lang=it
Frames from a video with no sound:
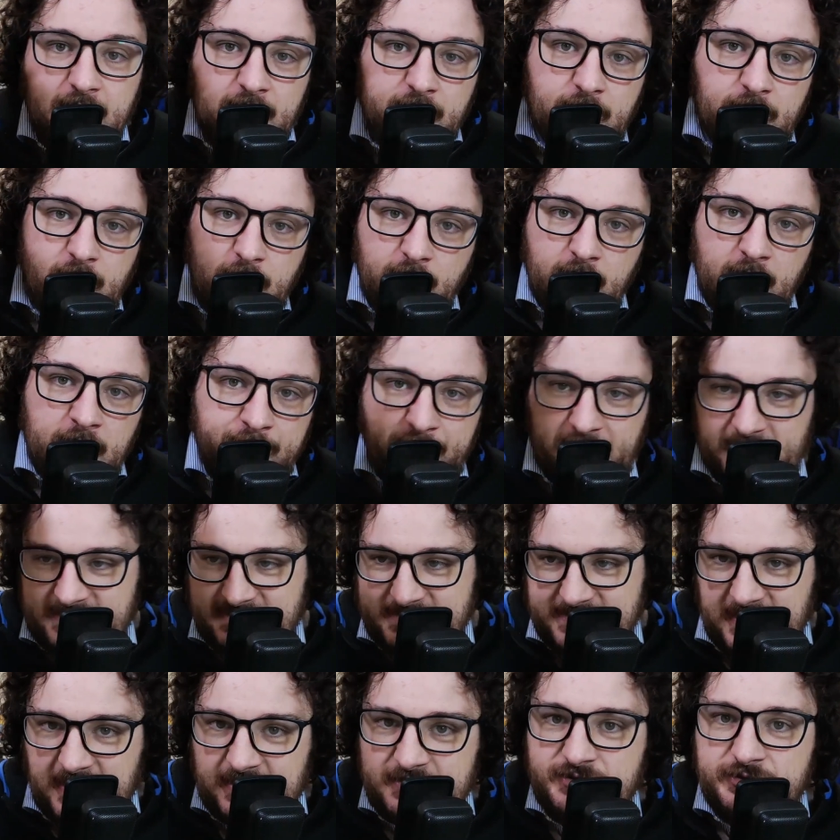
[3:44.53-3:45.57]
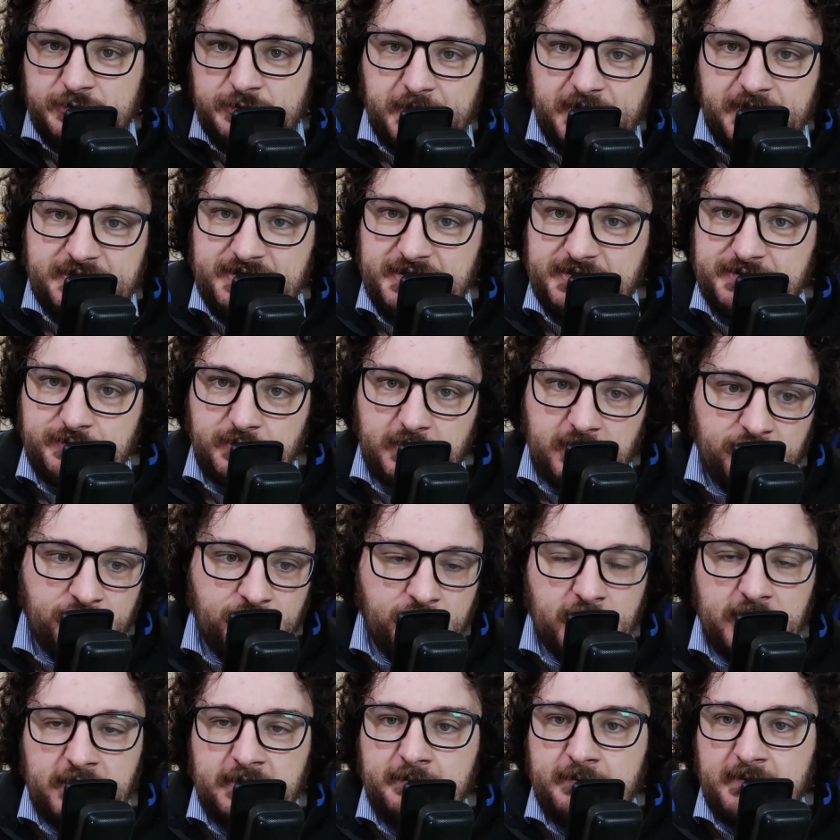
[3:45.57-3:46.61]
quel passaggio preciso che
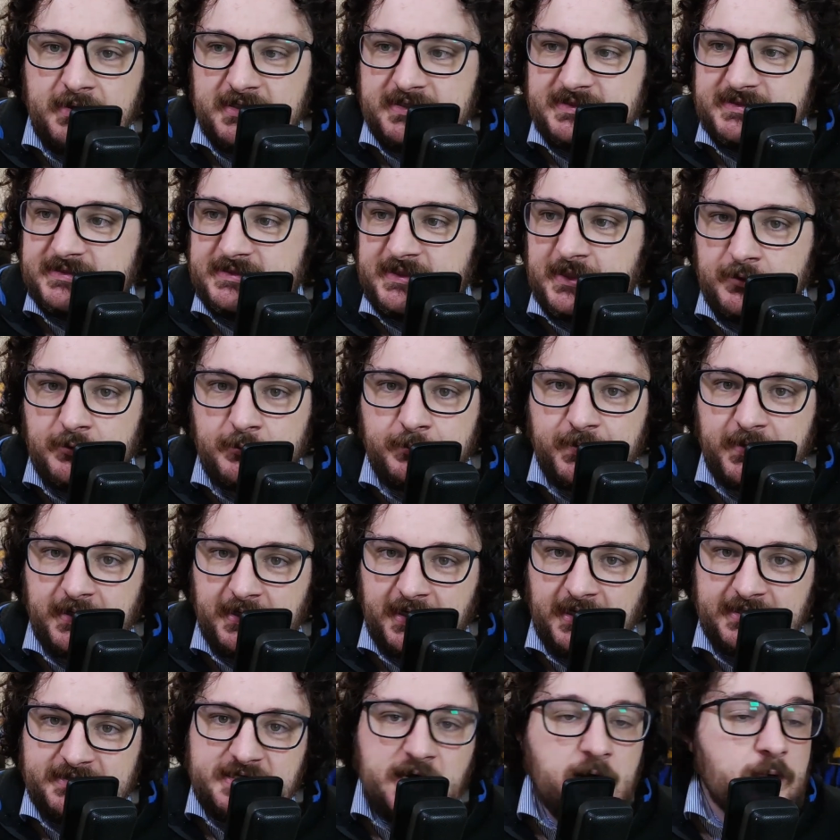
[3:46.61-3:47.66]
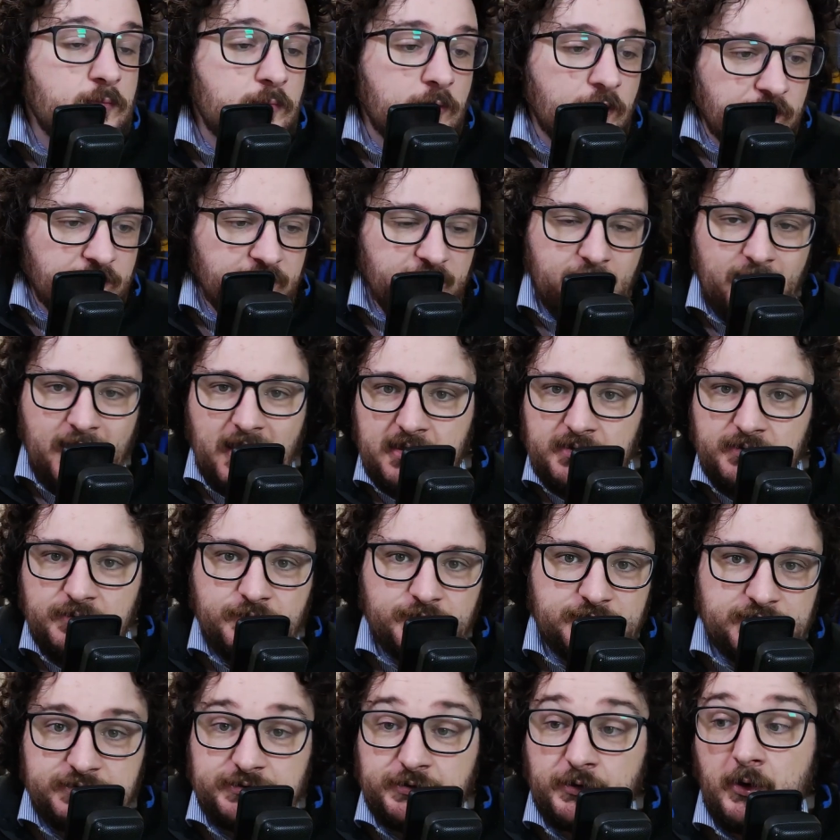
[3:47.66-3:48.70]
vuole il mister o perché c'è un
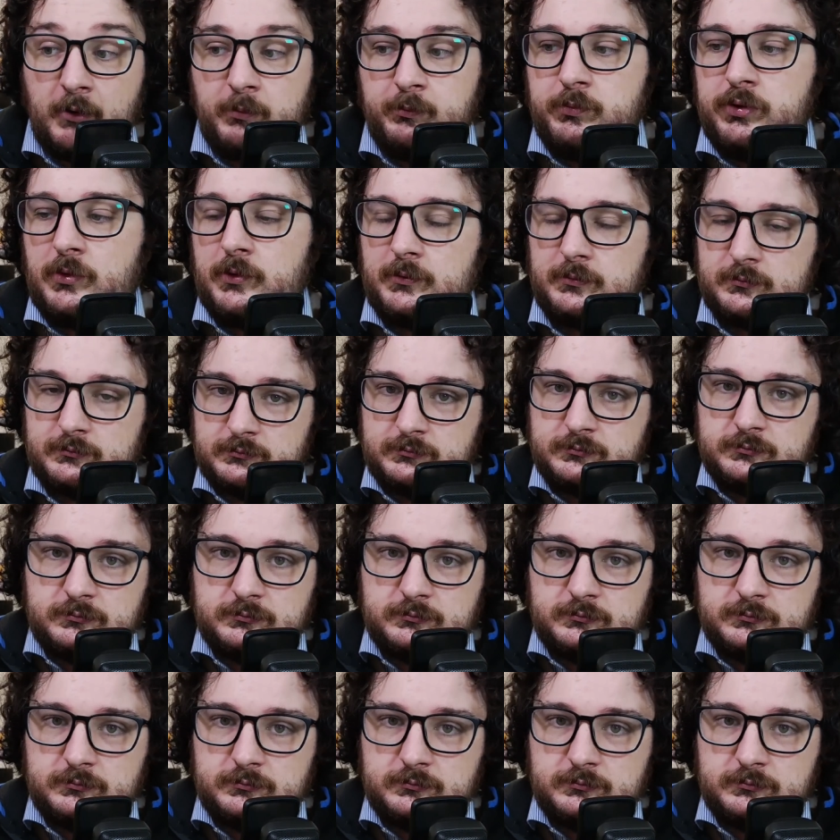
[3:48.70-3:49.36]
movimento di troppo,